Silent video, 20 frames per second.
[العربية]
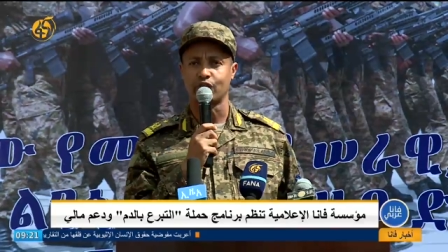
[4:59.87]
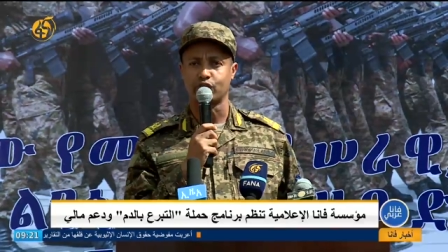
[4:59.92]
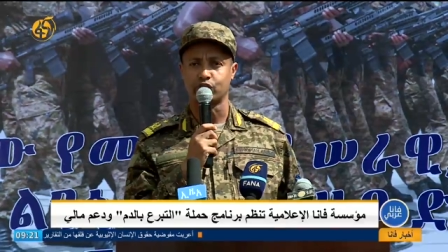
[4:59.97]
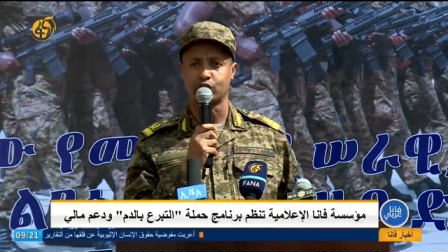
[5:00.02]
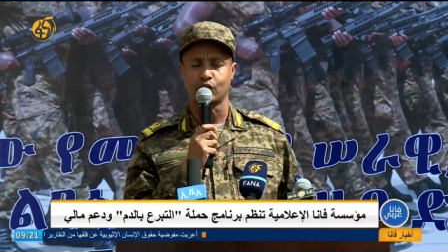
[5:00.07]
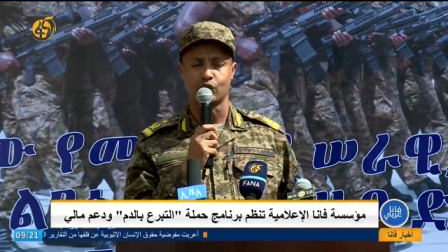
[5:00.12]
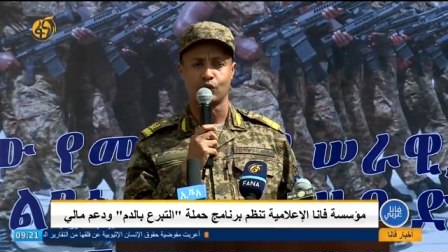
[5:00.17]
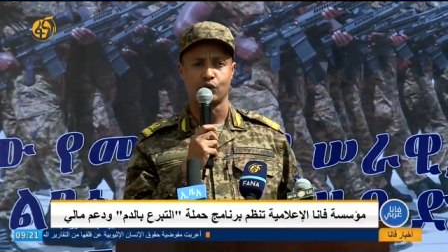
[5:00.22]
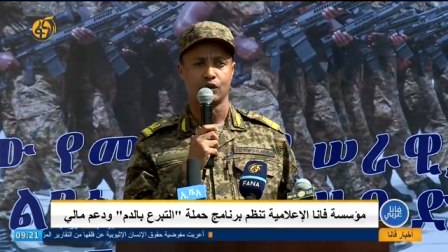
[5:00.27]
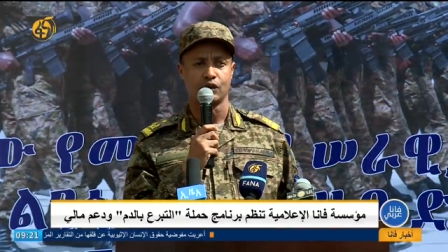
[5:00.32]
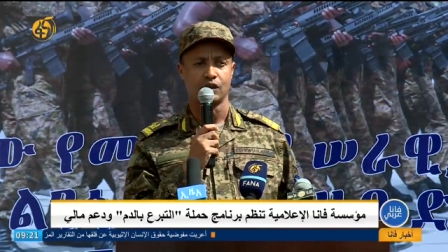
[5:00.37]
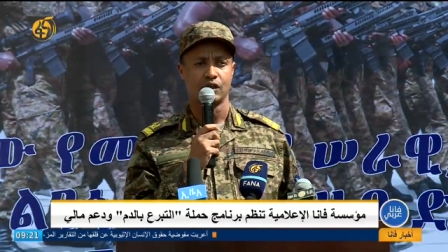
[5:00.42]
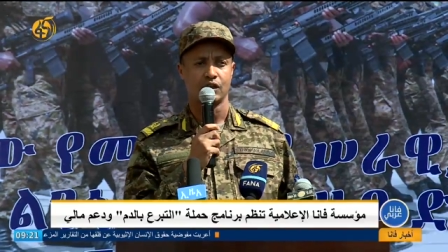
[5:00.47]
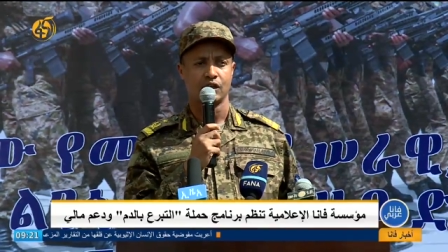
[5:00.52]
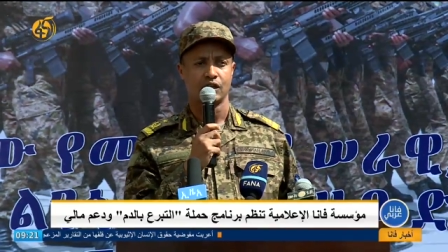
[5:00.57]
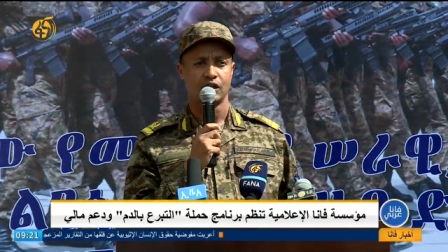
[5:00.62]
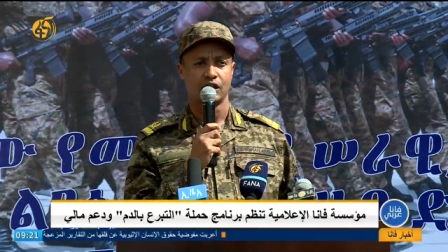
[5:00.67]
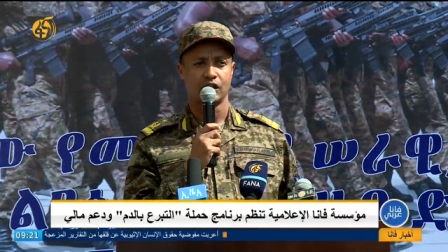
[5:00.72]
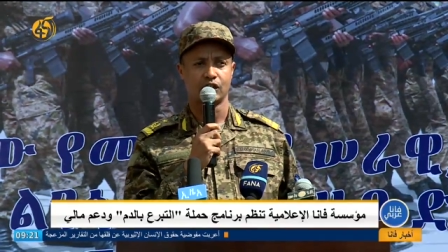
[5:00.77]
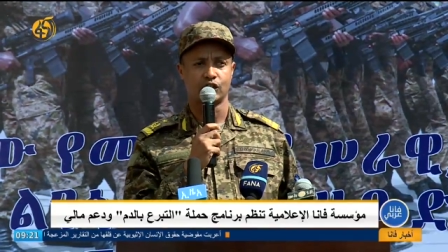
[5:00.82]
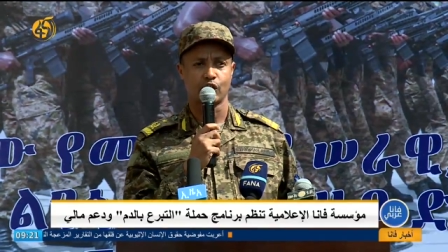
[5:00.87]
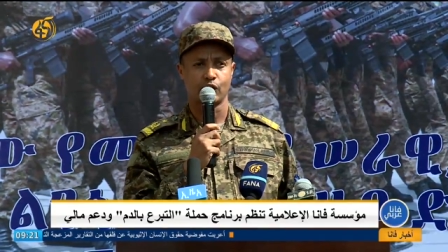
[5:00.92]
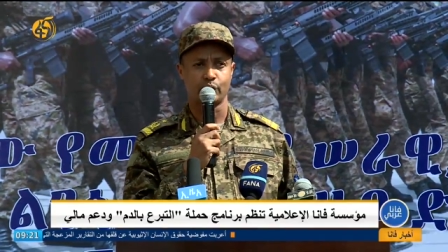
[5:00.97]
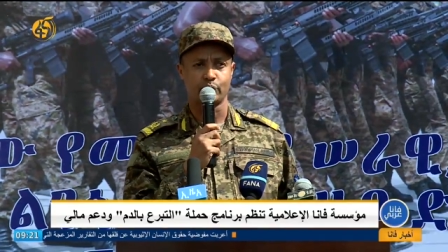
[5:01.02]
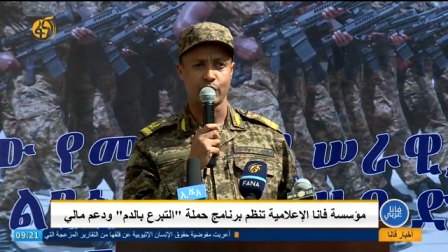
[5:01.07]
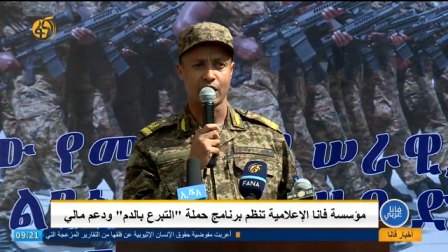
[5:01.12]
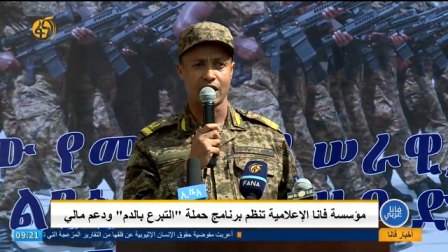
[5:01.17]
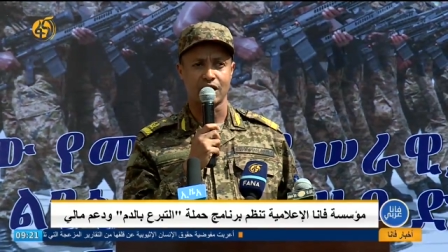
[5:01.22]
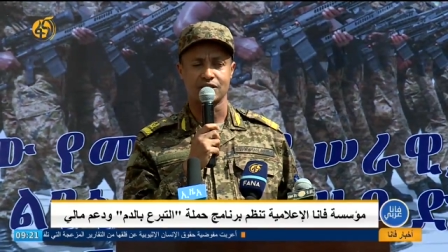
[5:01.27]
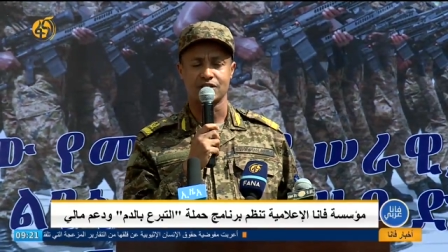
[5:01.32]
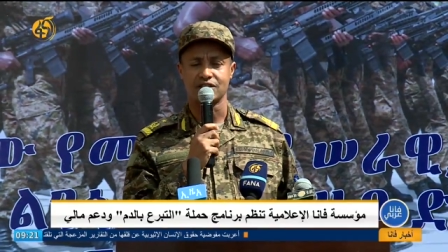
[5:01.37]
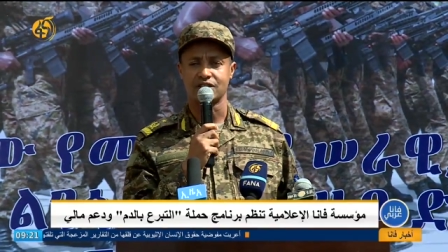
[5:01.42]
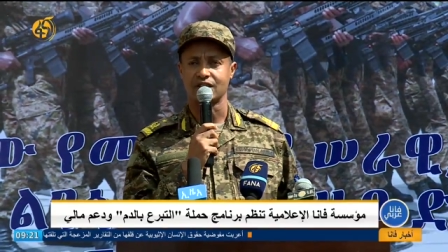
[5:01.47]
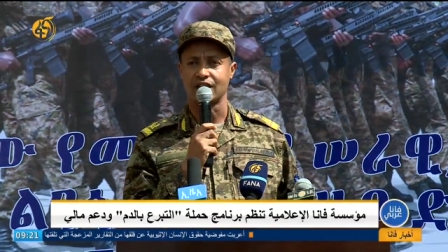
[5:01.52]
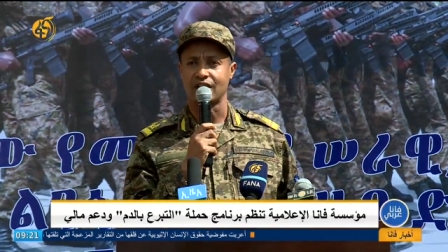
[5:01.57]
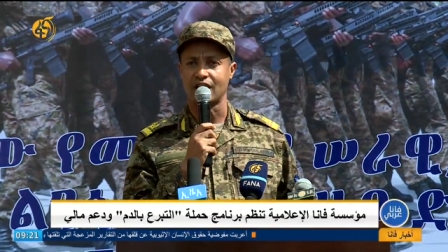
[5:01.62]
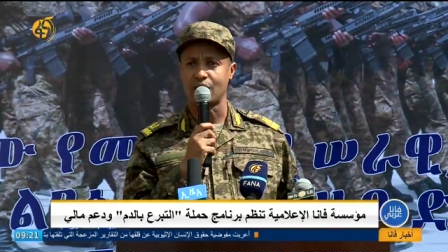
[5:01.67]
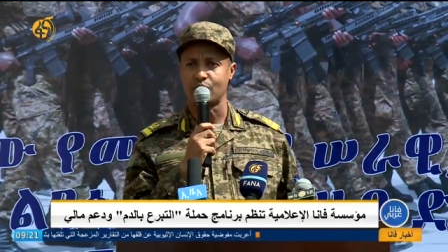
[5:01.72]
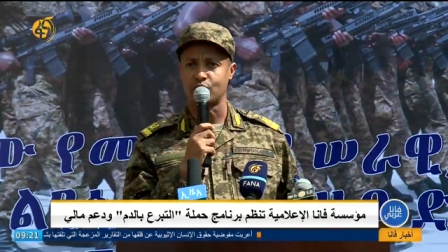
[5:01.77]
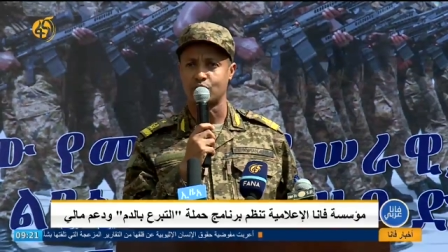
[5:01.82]
نود أن نشكر
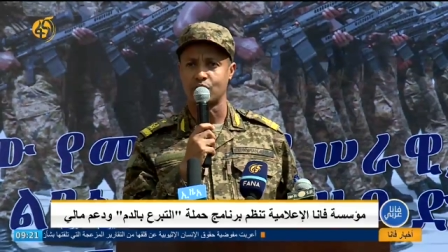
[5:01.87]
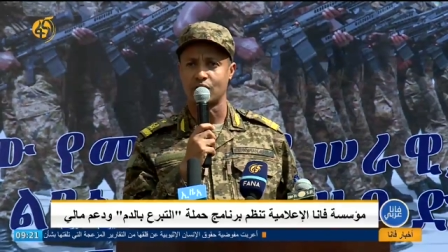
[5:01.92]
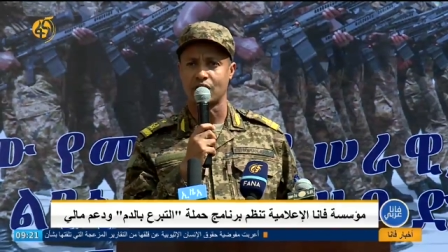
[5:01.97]
مؤسسة